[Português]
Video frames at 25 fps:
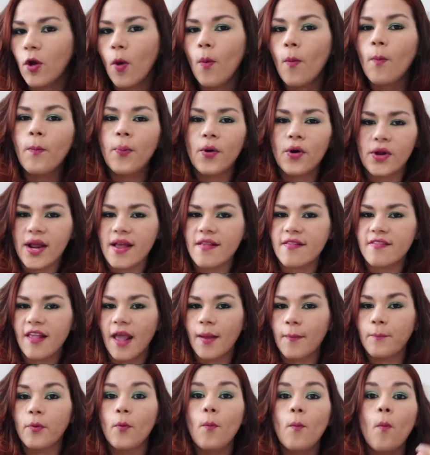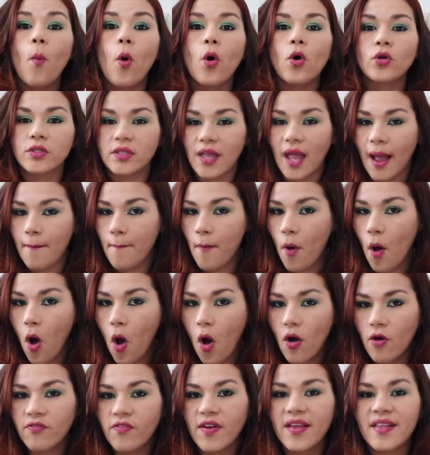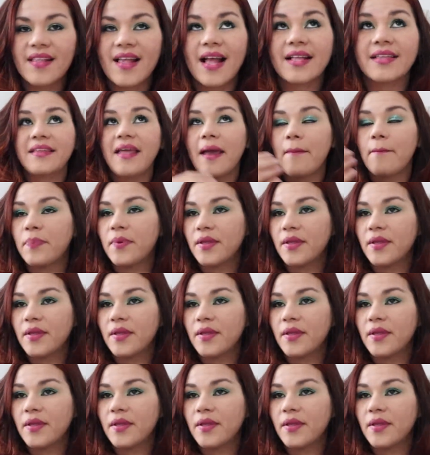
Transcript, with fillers: como por exemplo montar móveis até